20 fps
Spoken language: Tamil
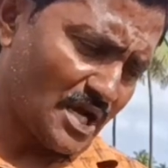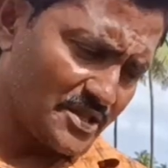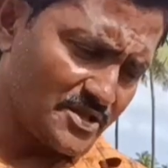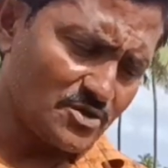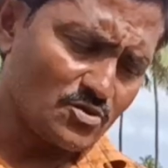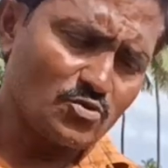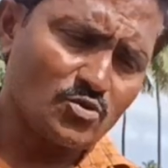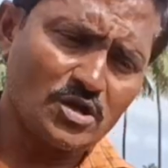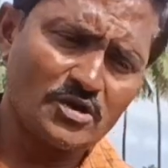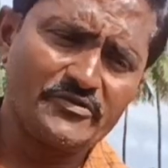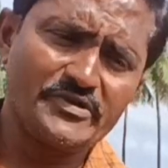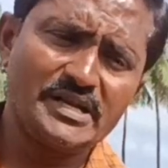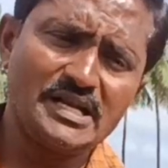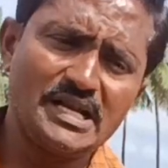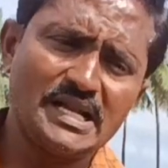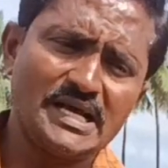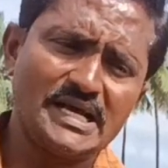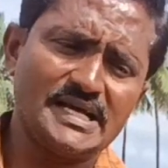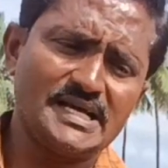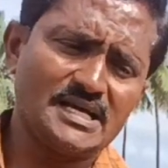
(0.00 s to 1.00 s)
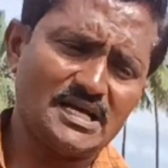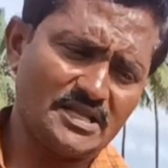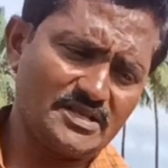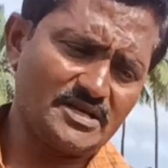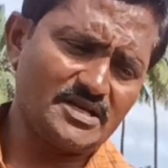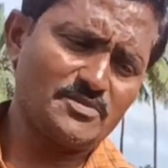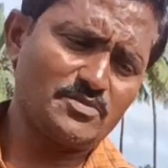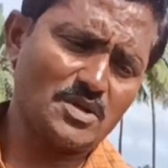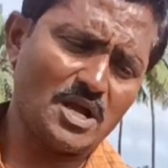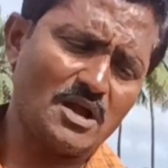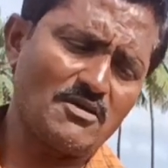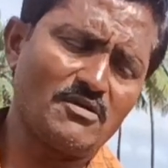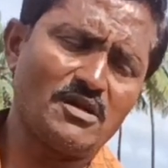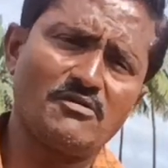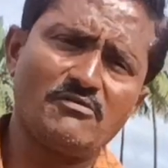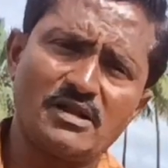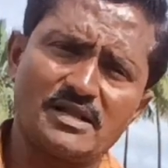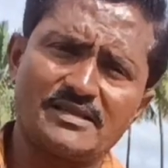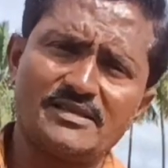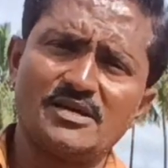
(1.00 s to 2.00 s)
அதுக்கு உணவு இல்லை அதுக்கு
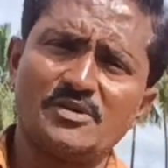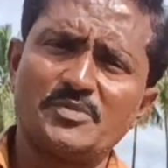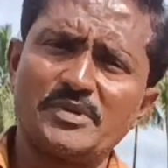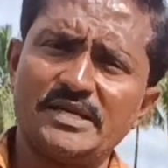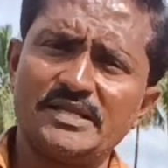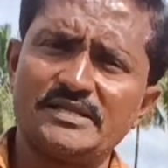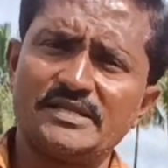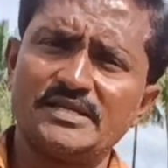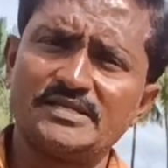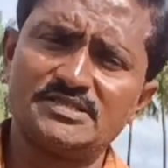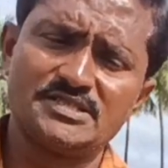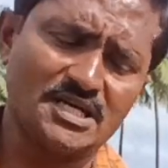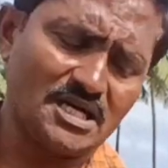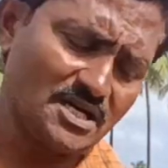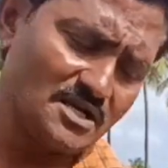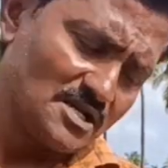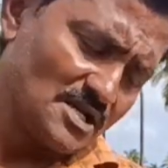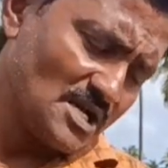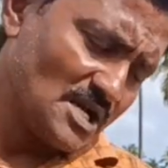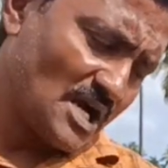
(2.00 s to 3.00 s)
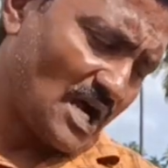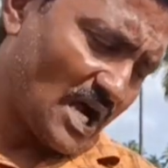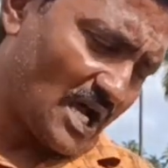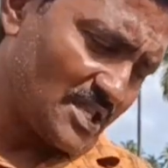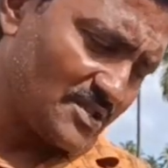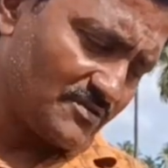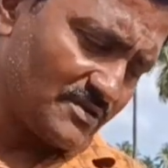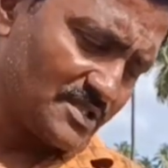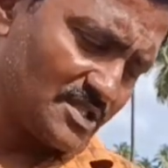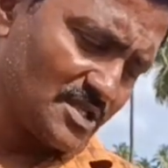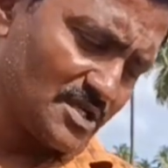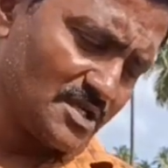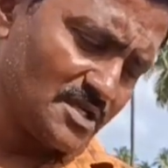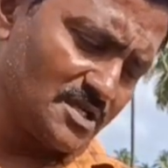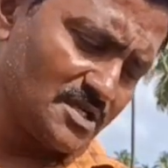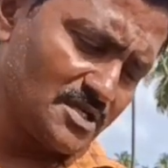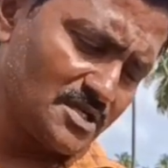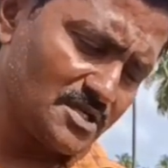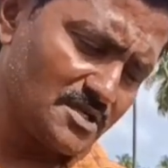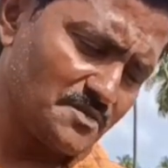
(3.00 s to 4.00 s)
பிராமலம் வருது அப்படின்னு தெரிஞ்சால் அது வந்து
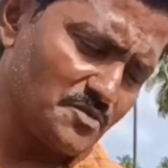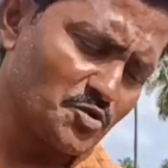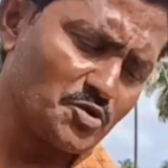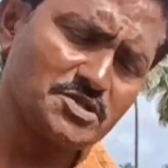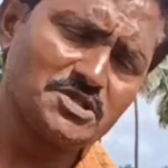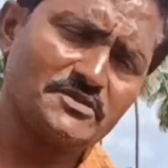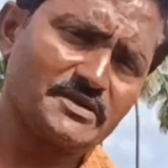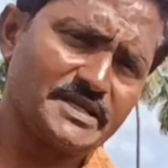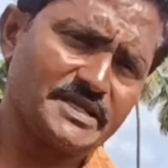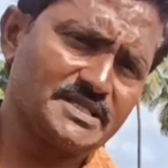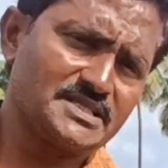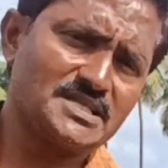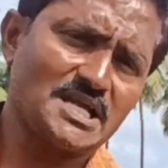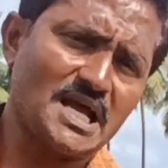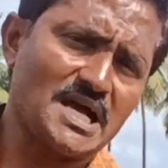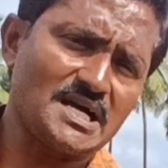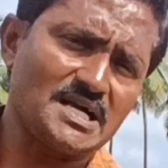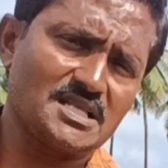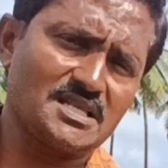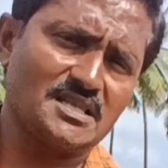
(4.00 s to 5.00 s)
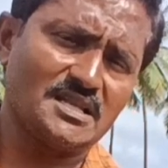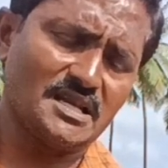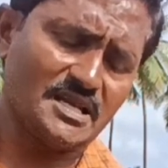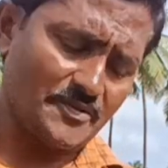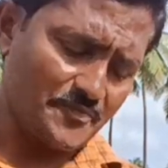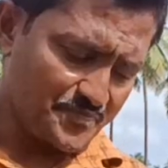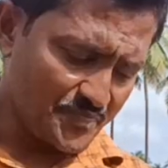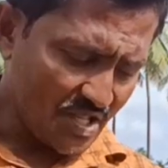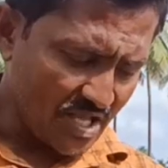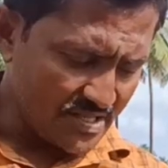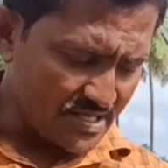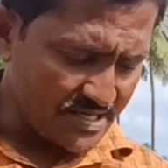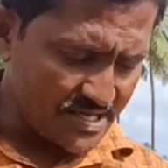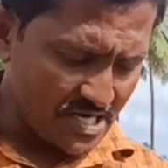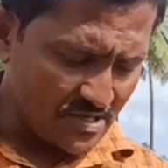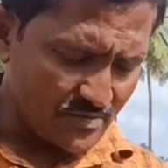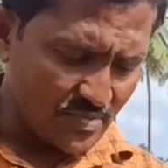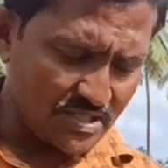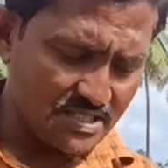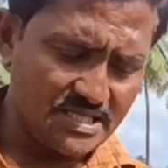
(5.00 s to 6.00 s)
முடிஞ்ச வரைக்கும் சாகிறதில்ல அது
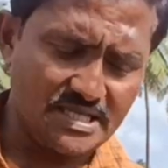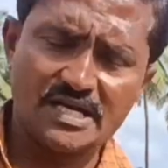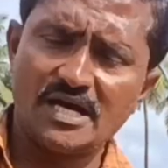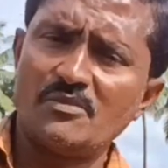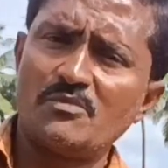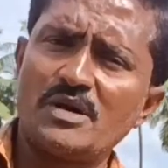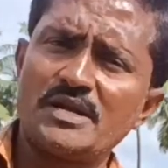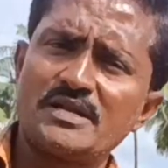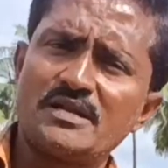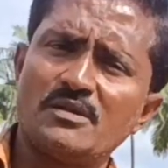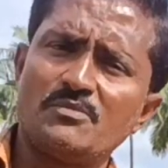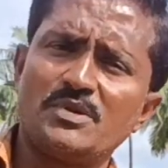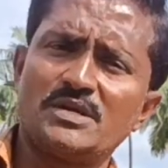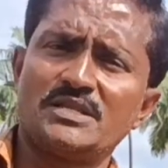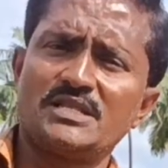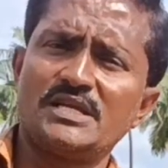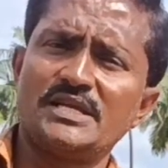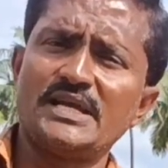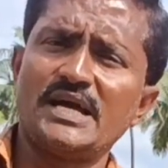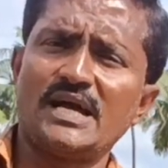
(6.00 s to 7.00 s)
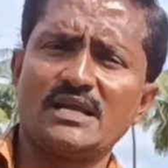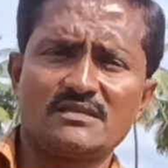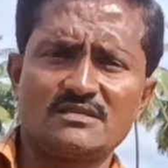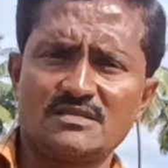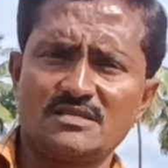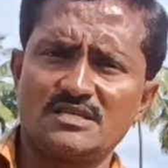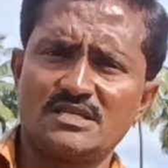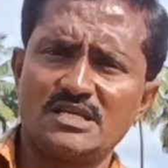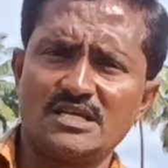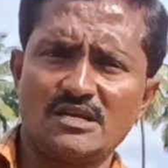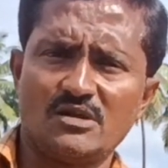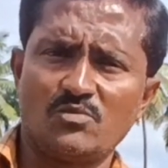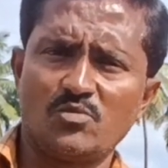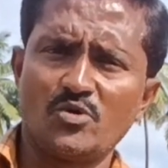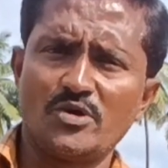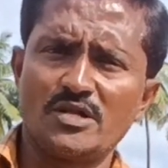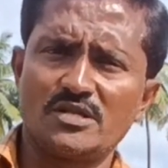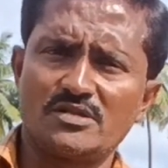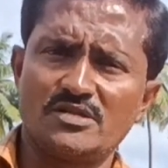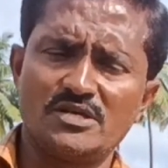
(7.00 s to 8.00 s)
என்னன்னு பார்த்தீங்கன்னா மண்ணில் பத்தடி ஆழத்துக்கு கீழே
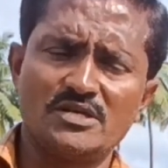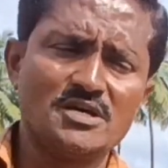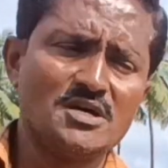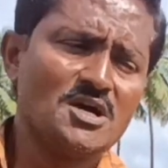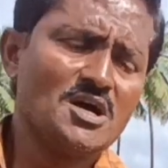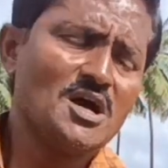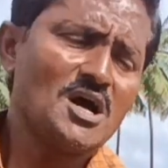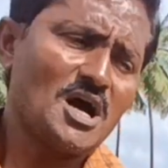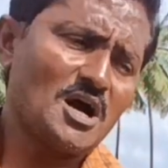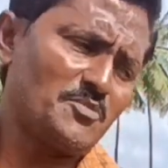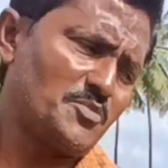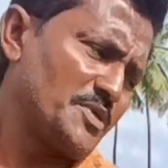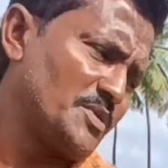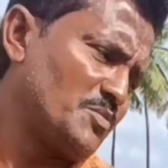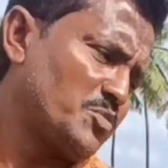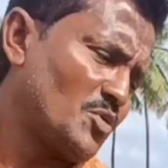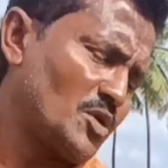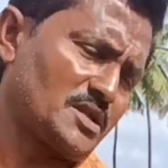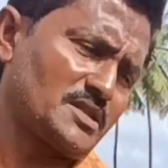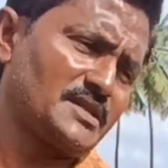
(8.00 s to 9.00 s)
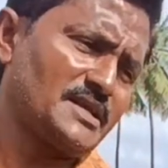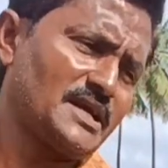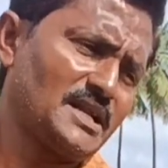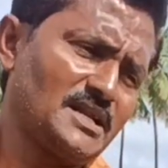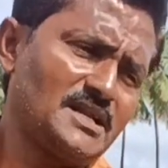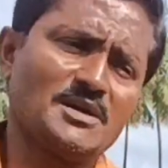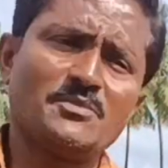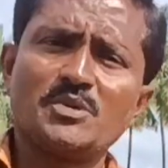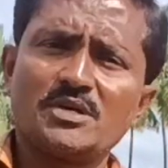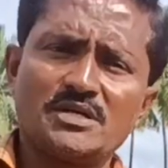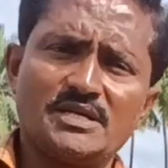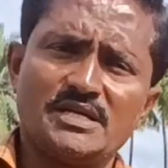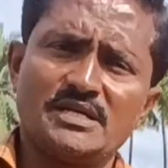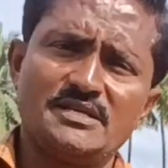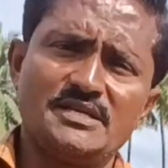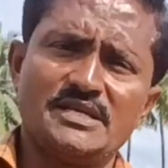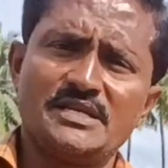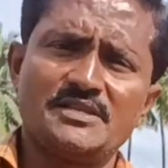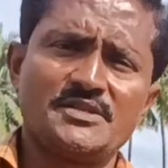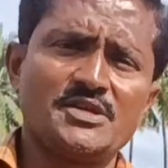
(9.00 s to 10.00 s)
போயிடுது அப்படி போகிறதுனால நமக்கு
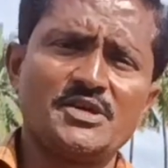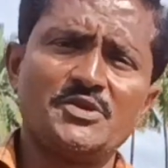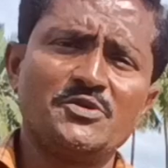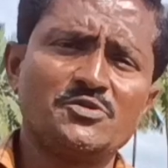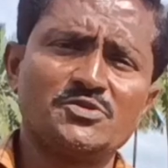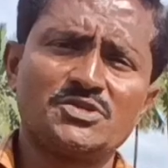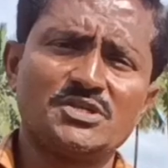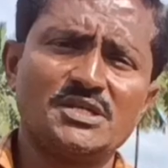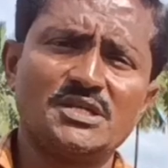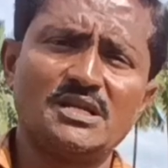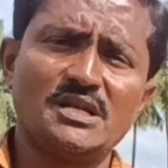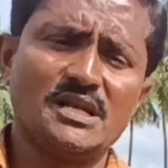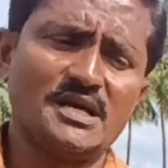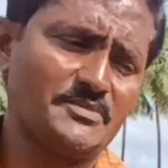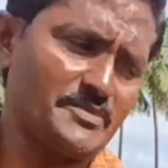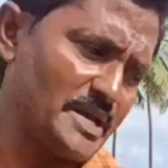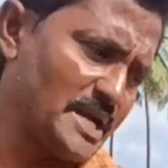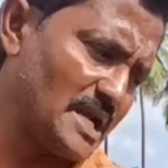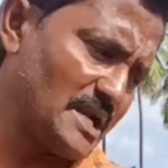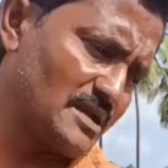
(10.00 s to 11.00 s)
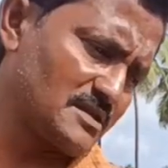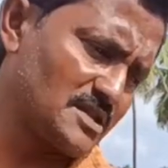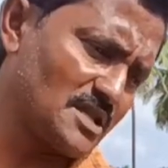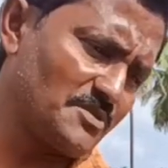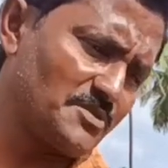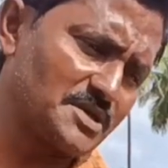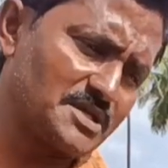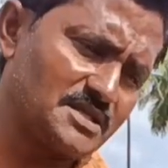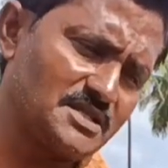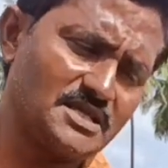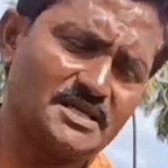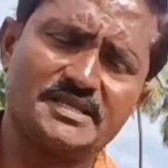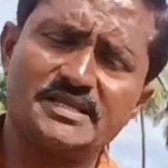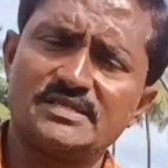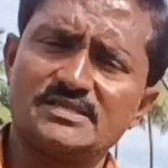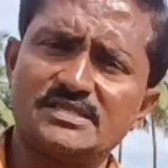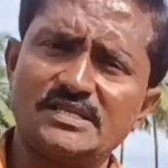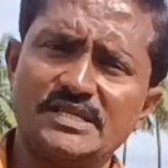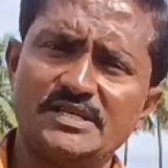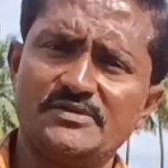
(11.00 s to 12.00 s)
அது எந்த யூஸும் இல்லை மேலே இருந்தால் மட்டும்தான்
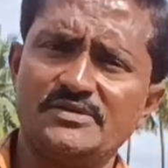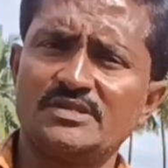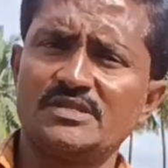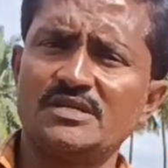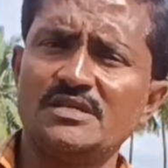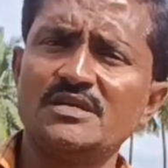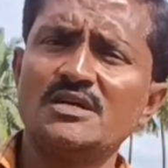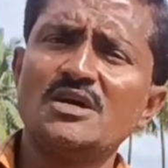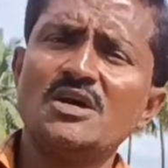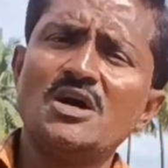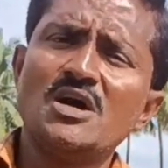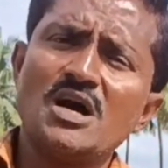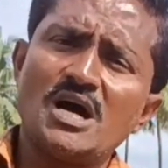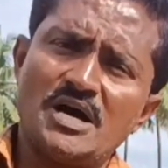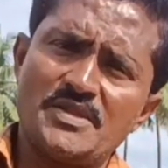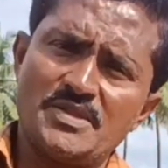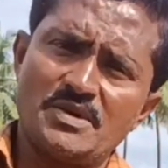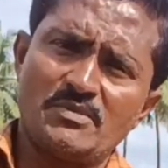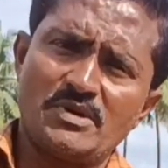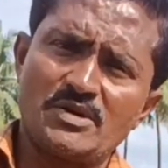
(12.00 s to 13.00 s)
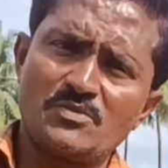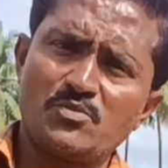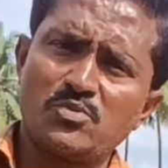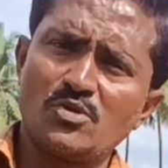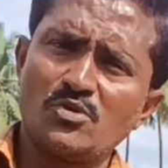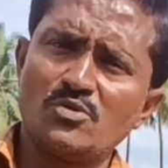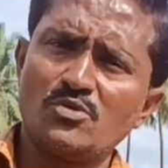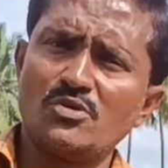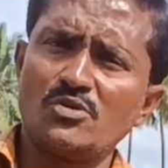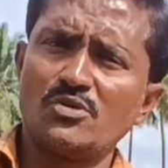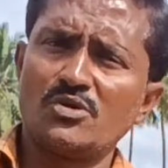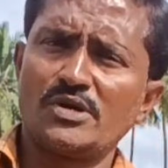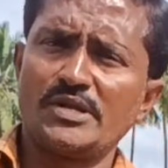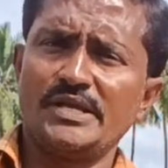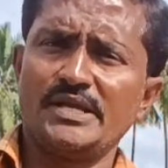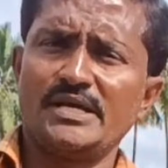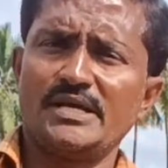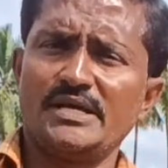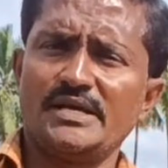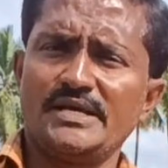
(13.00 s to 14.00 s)
அந்த செடி வந்து அந்த
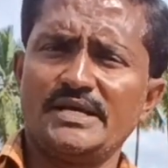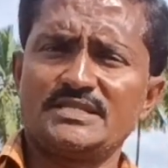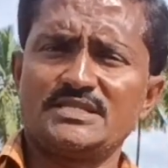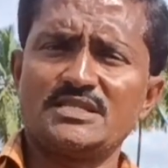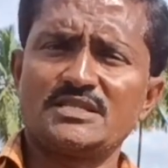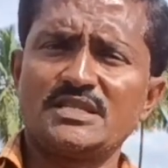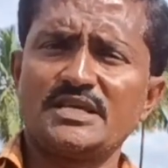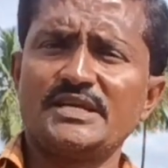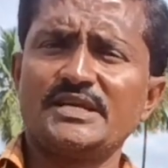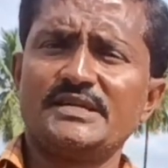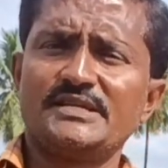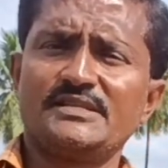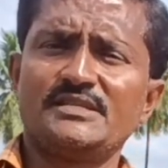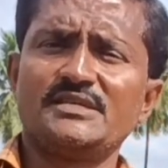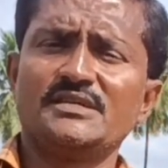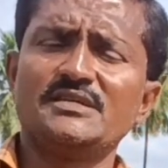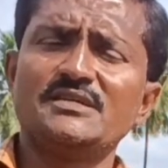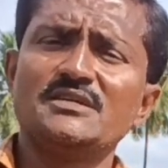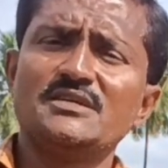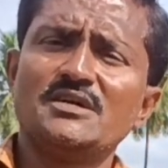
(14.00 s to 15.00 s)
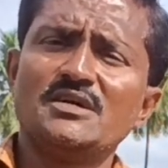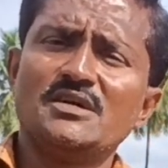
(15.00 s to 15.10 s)
மண்புழுவோடைய எச்சத்தை எடுத்து